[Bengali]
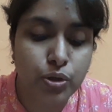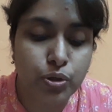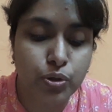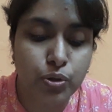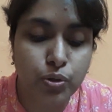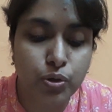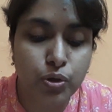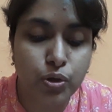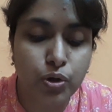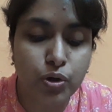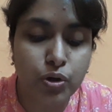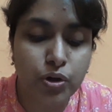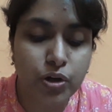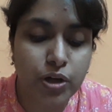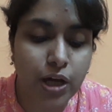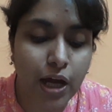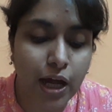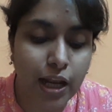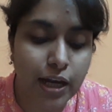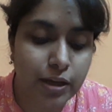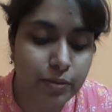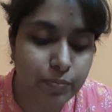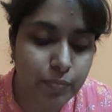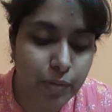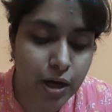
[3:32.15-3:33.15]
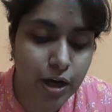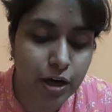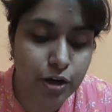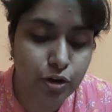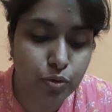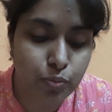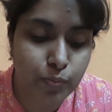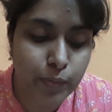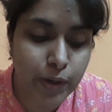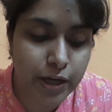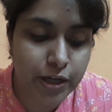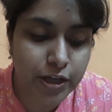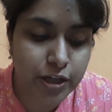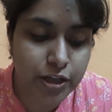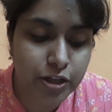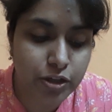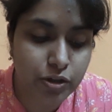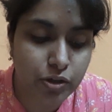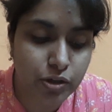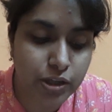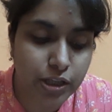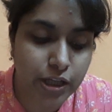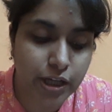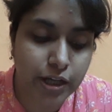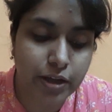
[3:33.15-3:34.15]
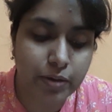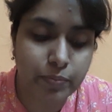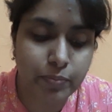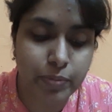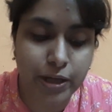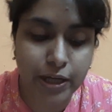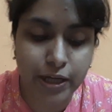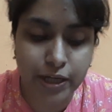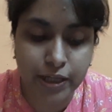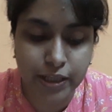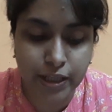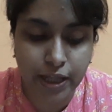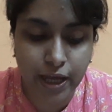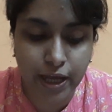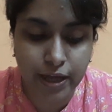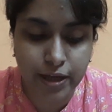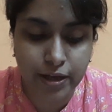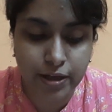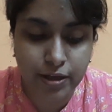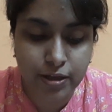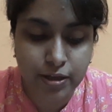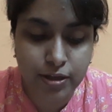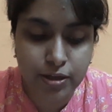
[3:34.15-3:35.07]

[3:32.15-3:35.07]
ধুলোর কালিমা রোম্যান্টিকতাকে ভেঙে দেয়